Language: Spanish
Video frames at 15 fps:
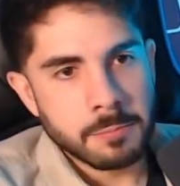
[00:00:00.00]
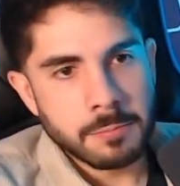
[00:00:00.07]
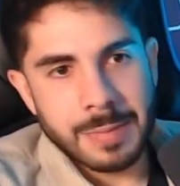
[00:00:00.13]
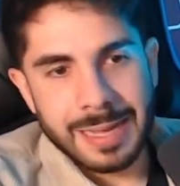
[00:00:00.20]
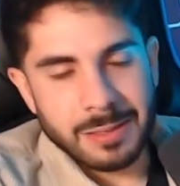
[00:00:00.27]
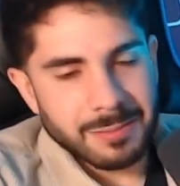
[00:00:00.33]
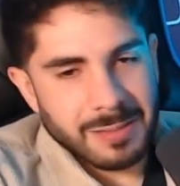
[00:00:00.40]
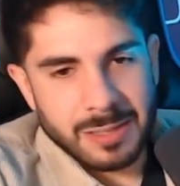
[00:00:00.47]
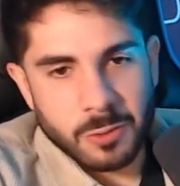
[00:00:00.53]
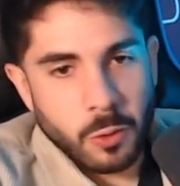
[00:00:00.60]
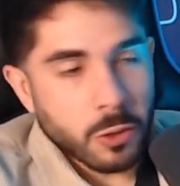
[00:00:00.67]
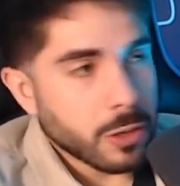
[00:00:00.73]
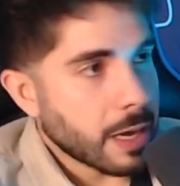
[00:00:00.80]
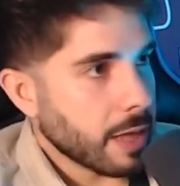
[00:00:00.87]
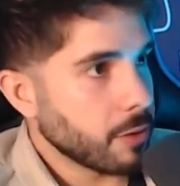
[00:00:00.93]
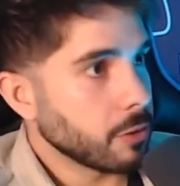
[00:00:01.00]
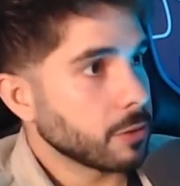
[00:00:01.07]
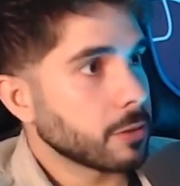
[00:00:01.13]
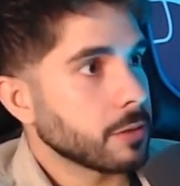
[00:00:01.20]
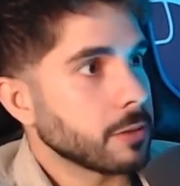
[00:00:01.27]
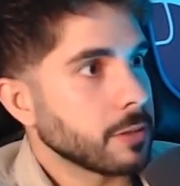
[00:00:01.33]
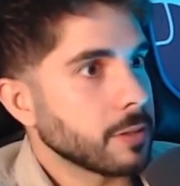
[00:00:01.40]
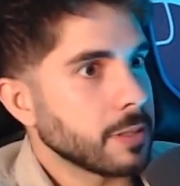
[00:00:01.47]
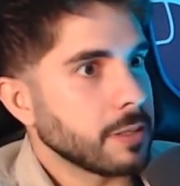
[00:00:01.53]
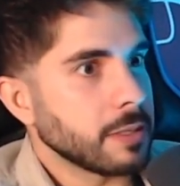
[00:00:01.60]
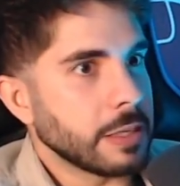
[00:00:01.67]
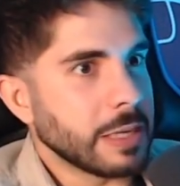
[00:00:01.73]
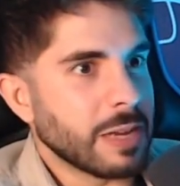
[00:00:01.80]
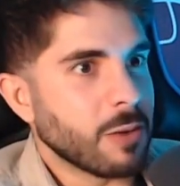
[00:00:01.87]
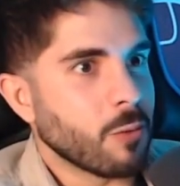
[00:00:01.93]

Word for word: a, todos lados y,